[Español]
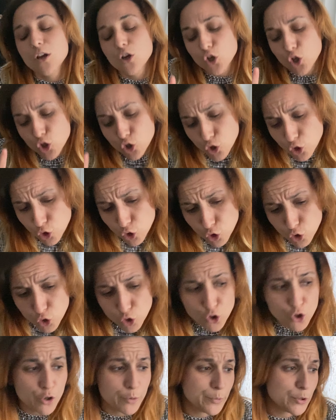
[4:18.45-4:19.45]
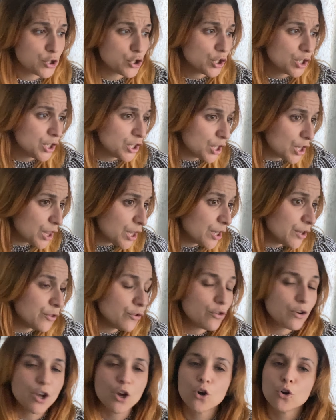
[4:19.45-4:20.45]
Que sí, que sí, que me están
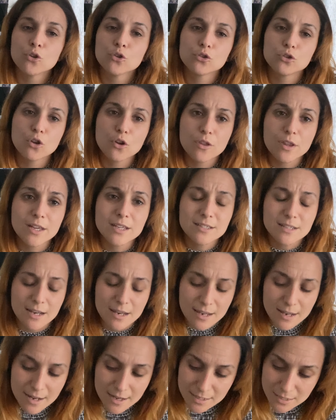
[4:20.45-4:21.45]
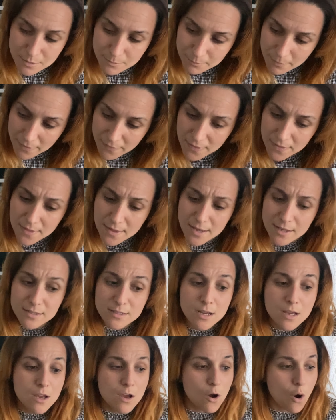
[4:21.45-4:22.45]
diciendo que con todas las medidas
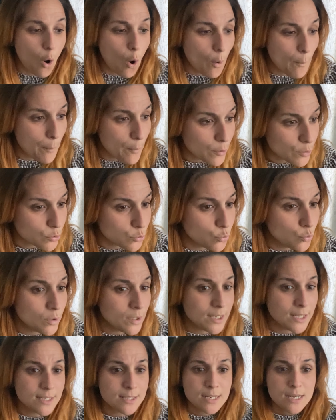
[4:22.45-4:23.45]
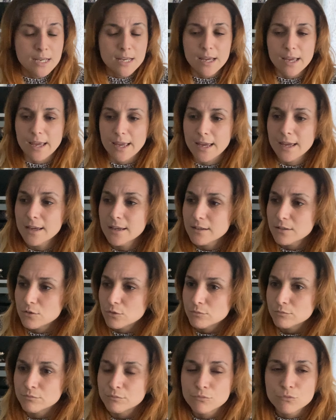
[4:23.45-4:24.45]
oportunas, eh,
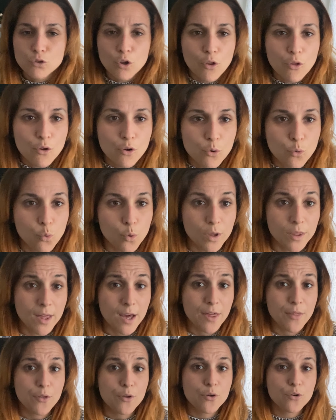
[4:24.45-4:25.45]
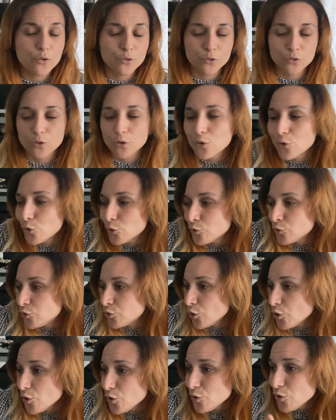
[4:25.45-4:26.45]
con todo el cuidado y con, con
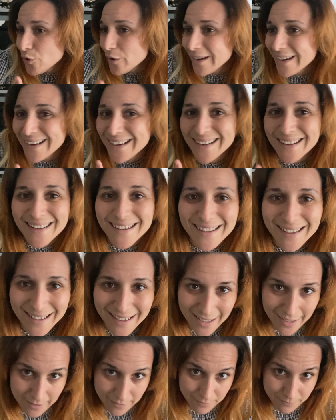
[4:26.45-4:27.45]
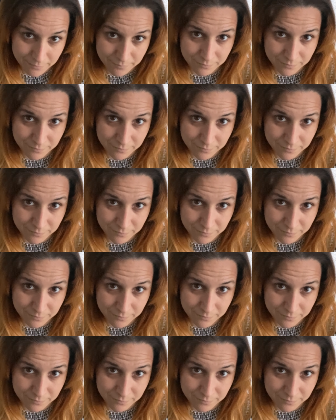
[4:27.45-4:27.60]
todo el qué.